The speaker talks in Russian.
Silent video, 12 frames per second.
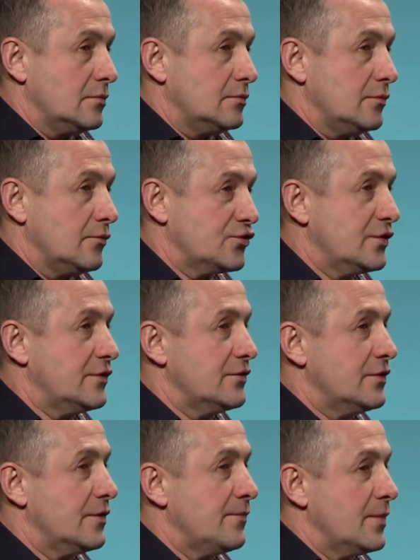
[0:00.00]
в
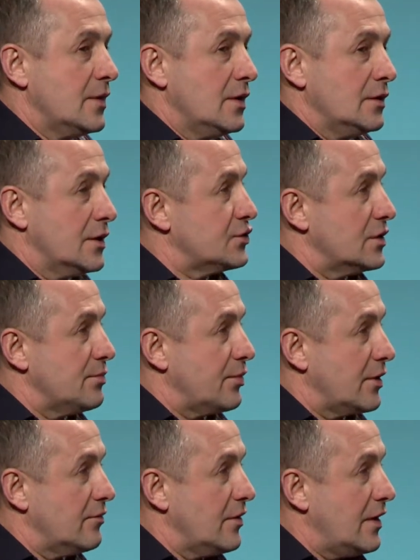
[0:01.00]
жизни начали
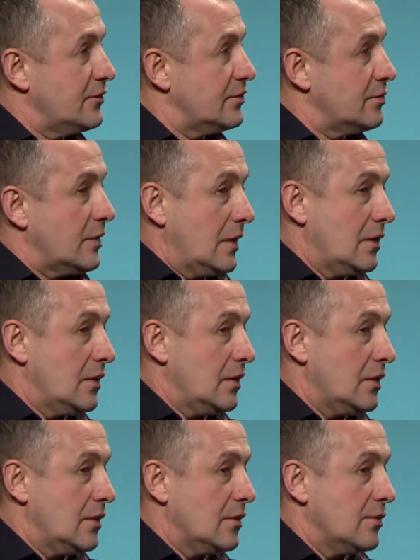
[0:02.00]
проявлять себя,
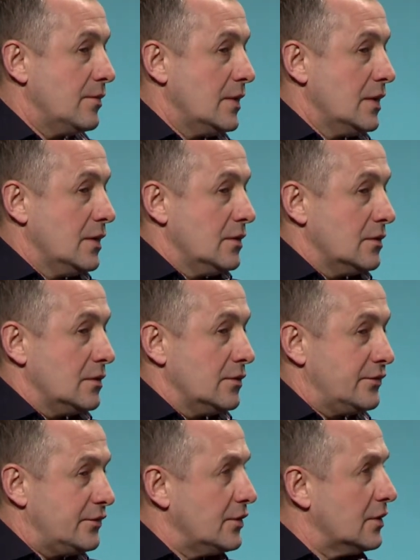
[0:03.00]
и
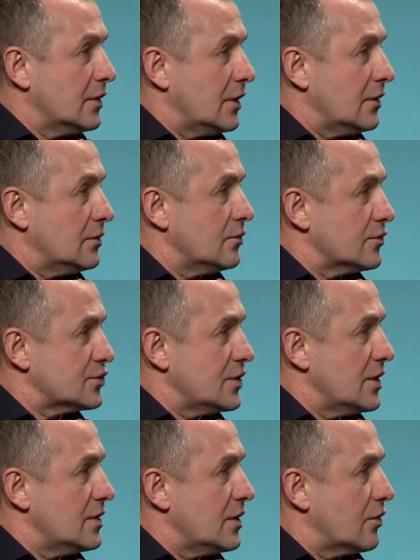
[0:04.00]
сила,
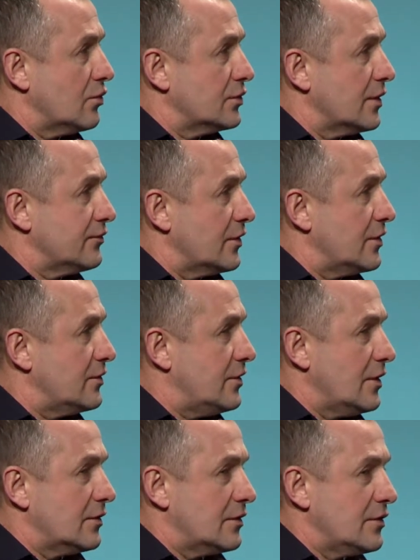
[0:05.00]
уважение, какой-то
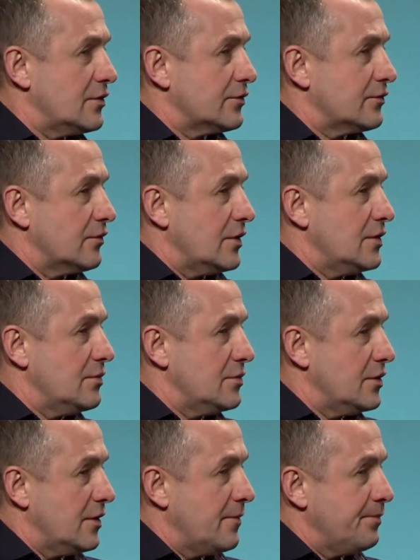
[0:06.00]
авторитет, лидерство, они
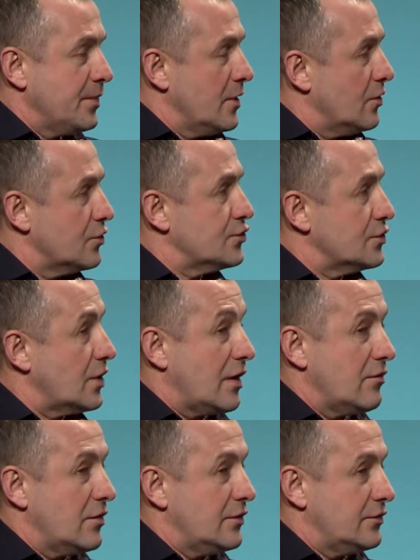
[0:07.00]
мне очень
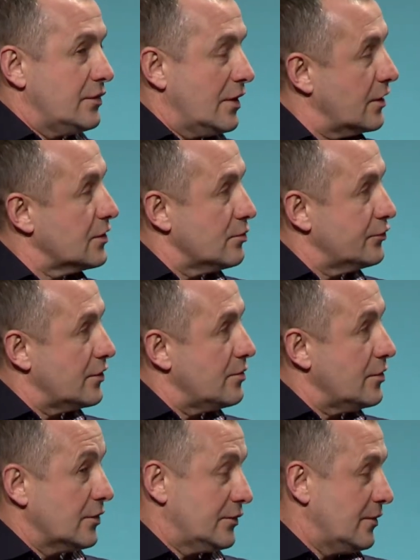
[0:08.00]
нравились, и я к этому
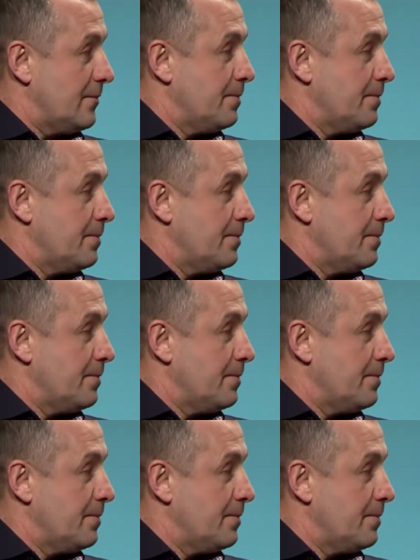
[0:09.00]
стремился.